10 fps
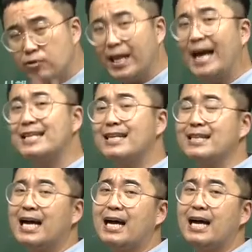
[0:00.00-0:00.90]
내야
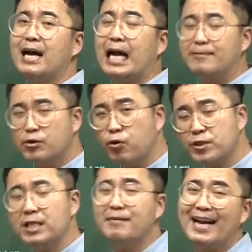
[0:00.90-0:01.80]
된다 아니면
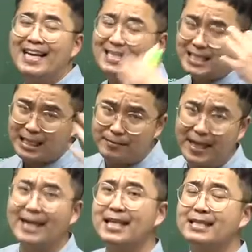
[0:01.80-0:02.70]
토지를 많이 가진 사람이
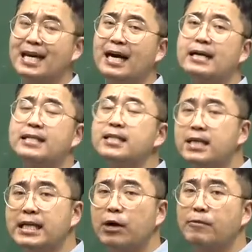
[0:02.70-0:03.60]
내야 된다
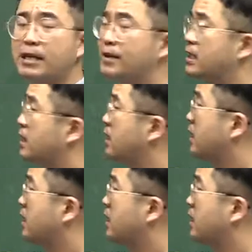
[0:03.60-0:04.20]
등등이 나옵니다만은